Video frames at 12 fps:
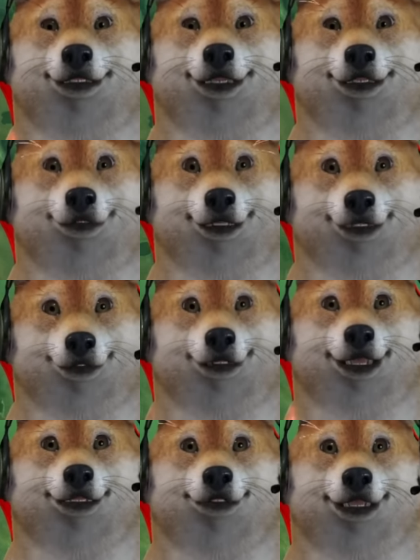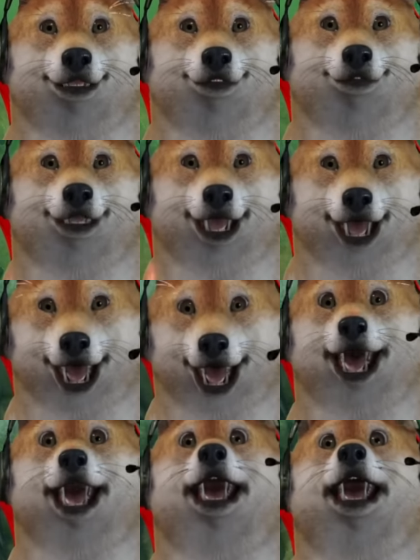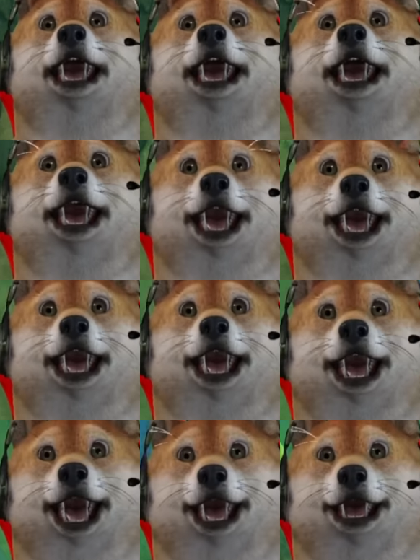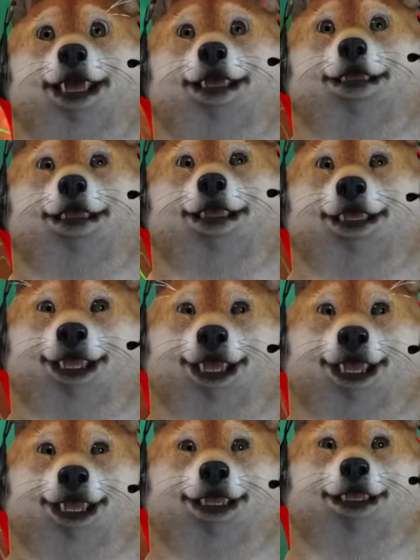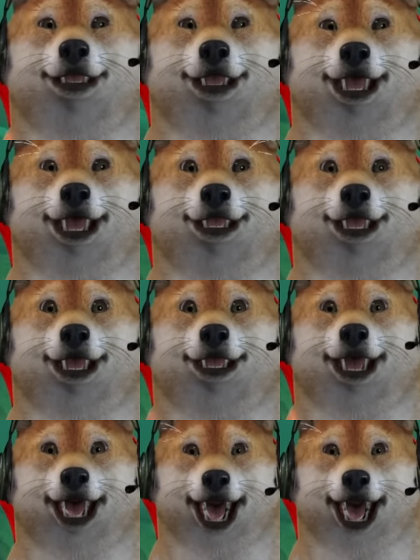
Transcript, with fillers: Sip, sip, mantap, mantap. Uh. Wih, wih, wih.